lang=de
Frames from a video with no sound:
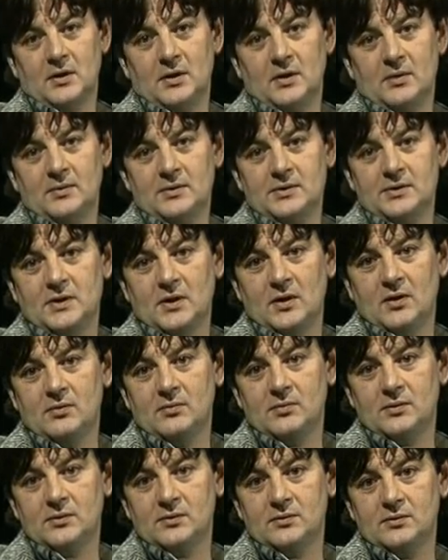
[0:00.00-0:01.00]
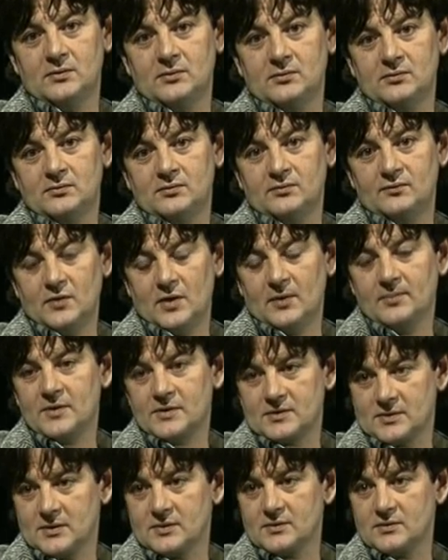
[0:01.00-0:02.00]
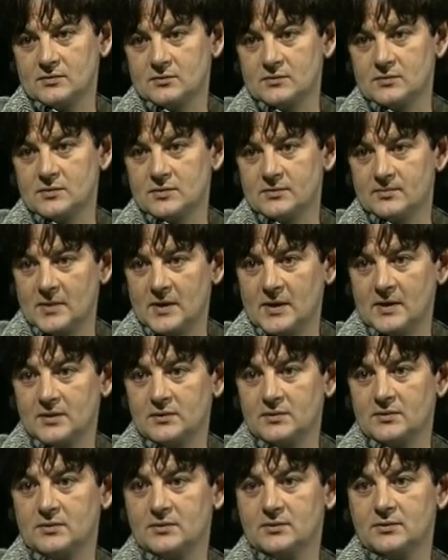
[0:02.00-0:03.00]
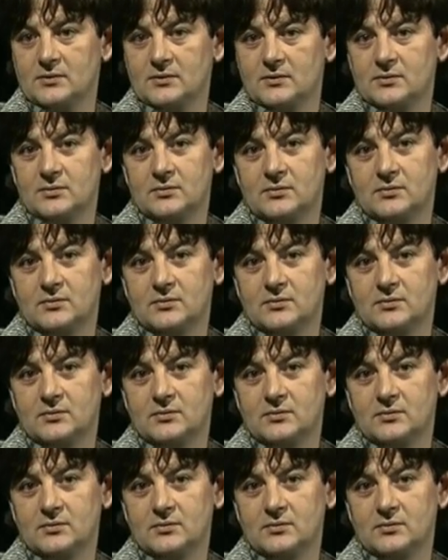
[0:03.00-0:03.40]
Aber ich glaube, wir haben das ganz gut gemacht. Äh,